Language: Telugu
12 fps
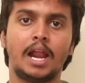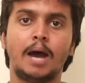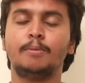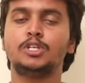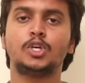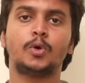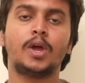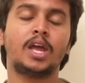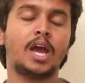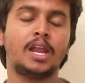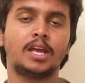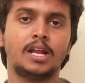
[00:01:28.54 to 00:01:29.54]

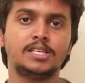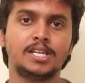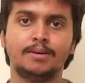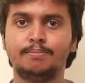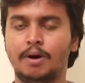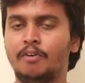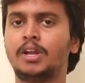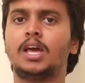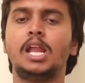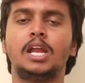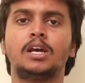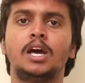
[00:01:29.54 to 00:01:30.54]
రామజోగయ్య గారిని కలిసిన పవన్
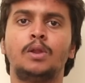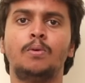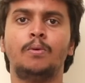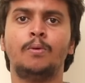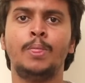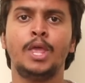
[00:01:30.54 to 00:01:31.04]
కళ్యాణ్ గారు